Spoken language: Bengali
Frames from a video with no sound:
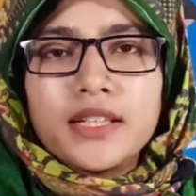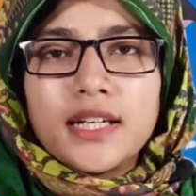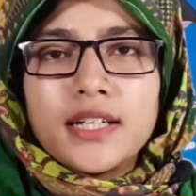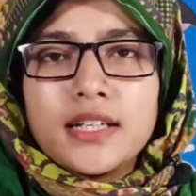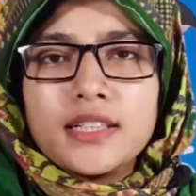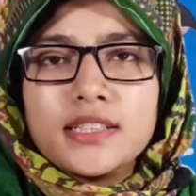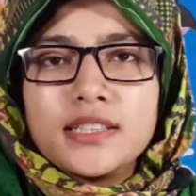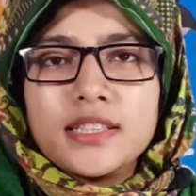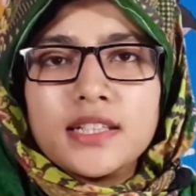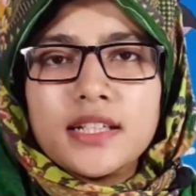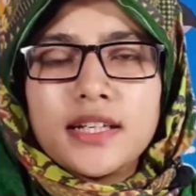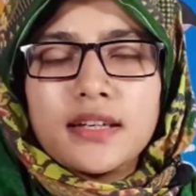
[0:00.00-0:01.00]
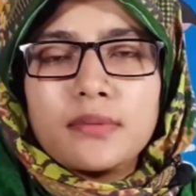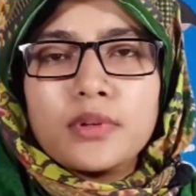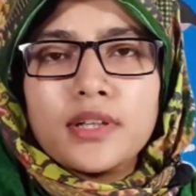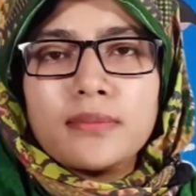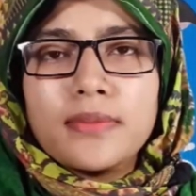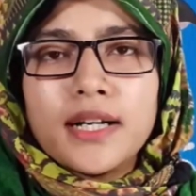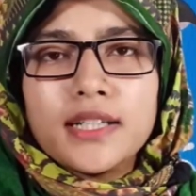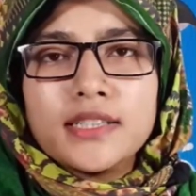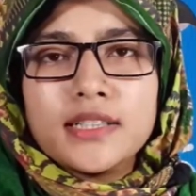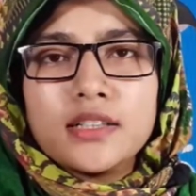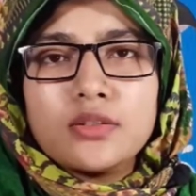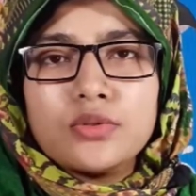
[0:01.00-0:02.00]
তাই রানী চিঠি লেখে এবং এই বাড়ি
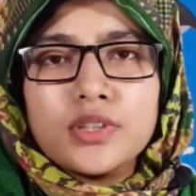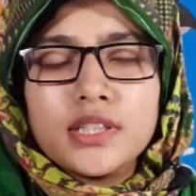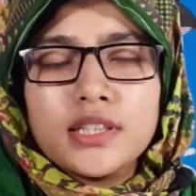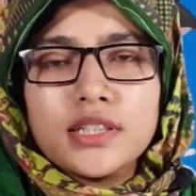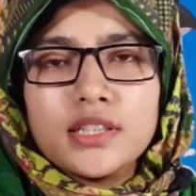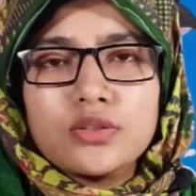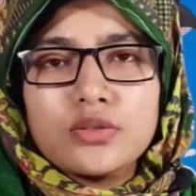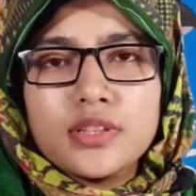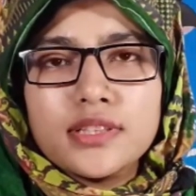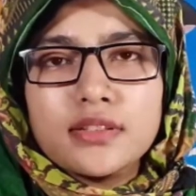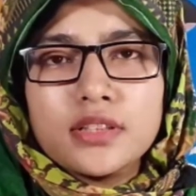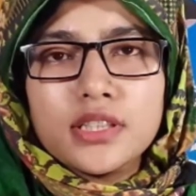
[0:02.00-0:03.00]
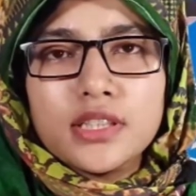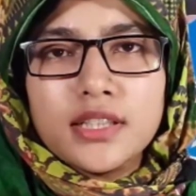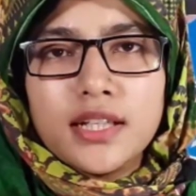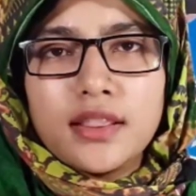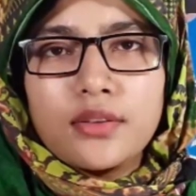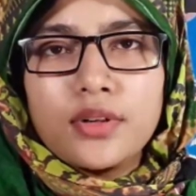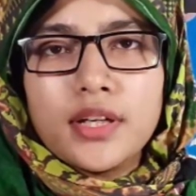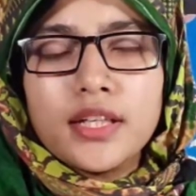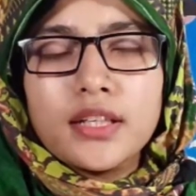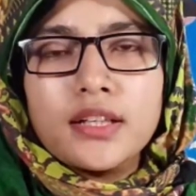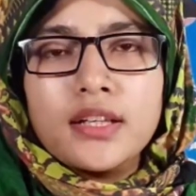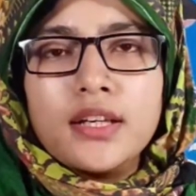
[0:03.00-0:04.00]
ছেড়ে দুনিকে নিয়ে চলে যাওয়ার সিদ্ধান্ত
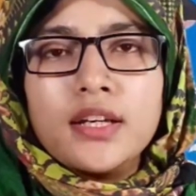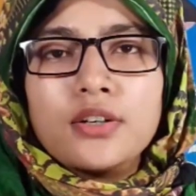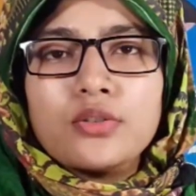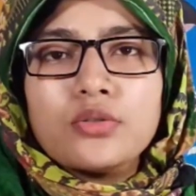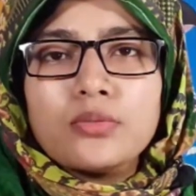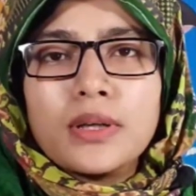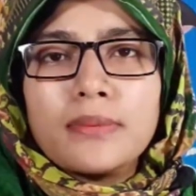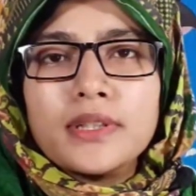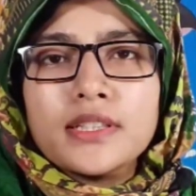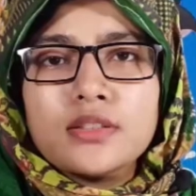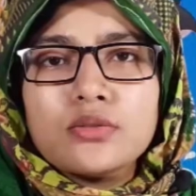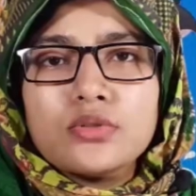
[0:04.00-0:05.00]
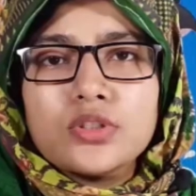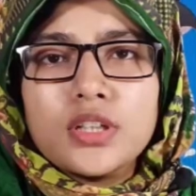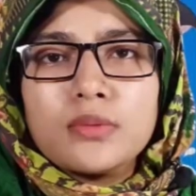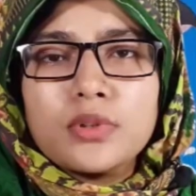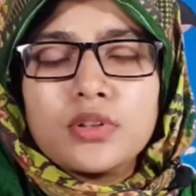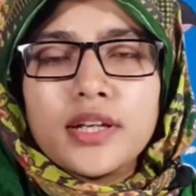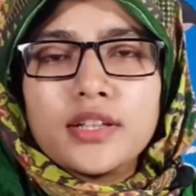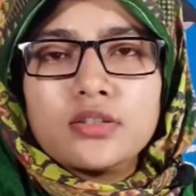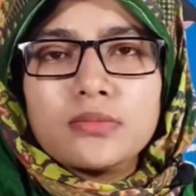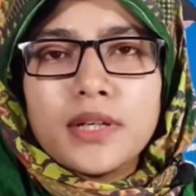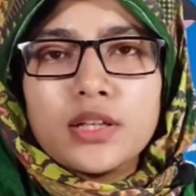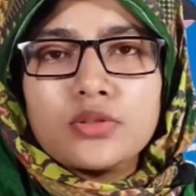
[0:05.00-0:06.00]
নেয় কোনোভাবেই সে দুর্জয়ের মতো
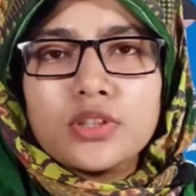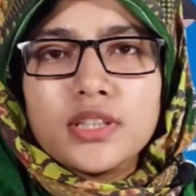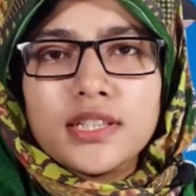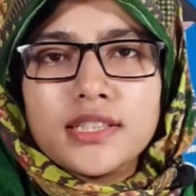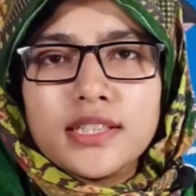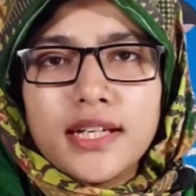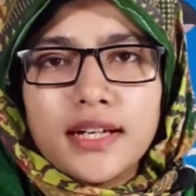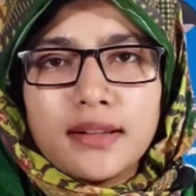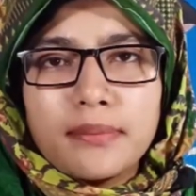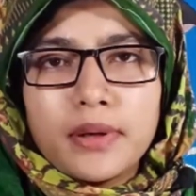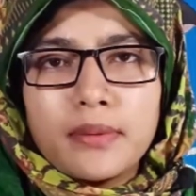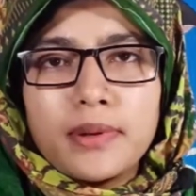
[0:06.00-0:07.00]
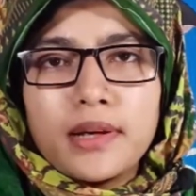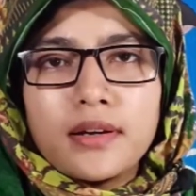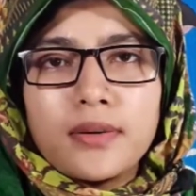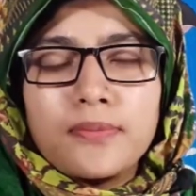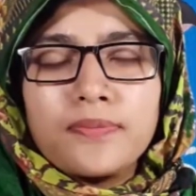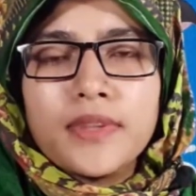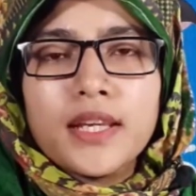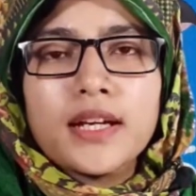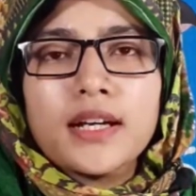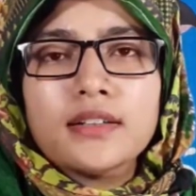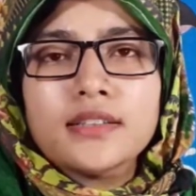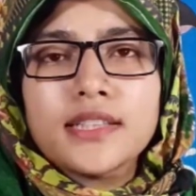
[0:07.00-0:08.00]
একজন মানুষের কাছে থাকতে পারবে না
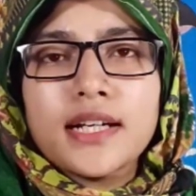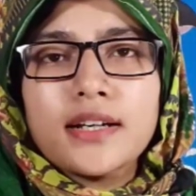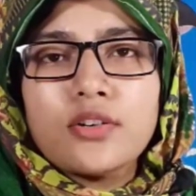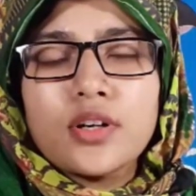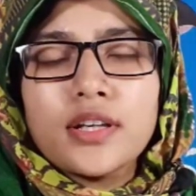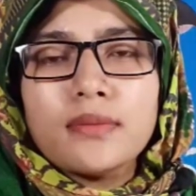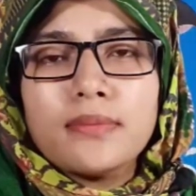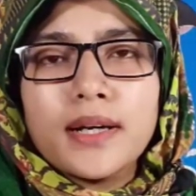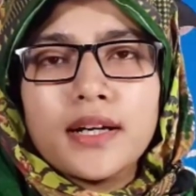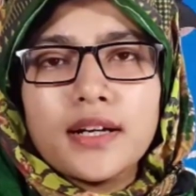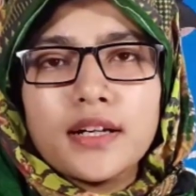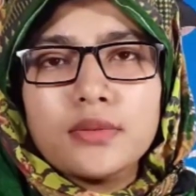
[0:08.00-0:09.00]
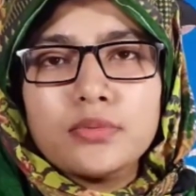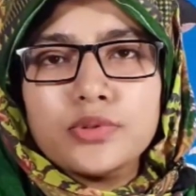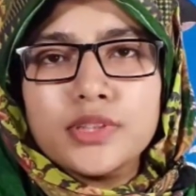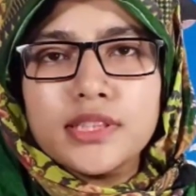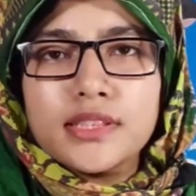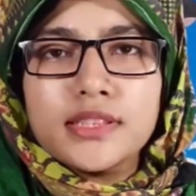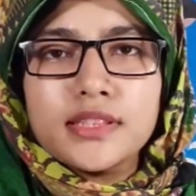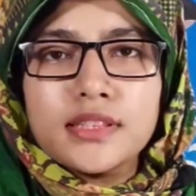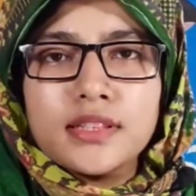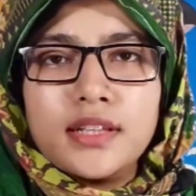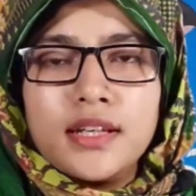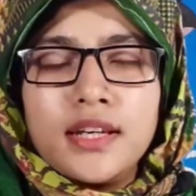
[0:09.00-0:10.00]
যাকে অনেকবার রানী বুঝিয়েছে
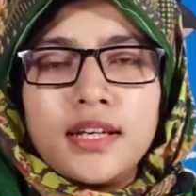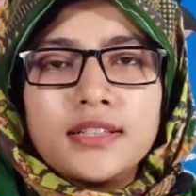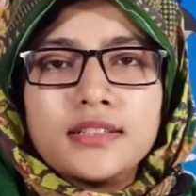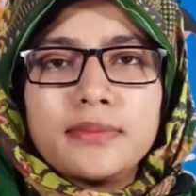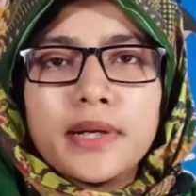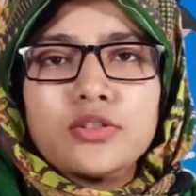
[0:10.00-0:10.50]
যে